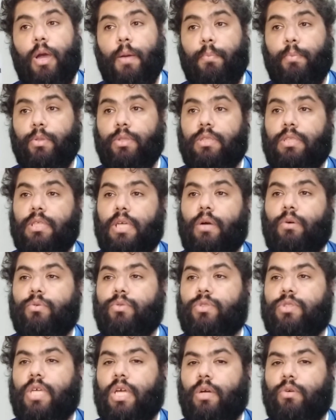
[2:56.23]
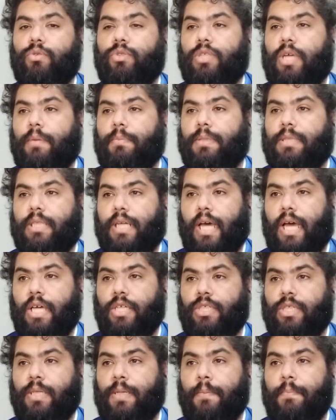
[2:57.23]
repudia os erros de
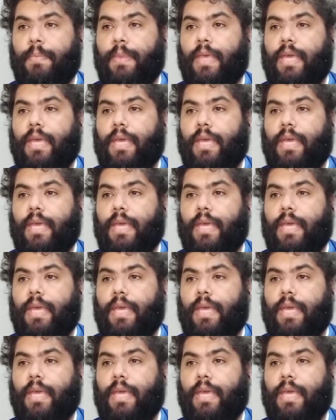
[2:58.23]
arbitragem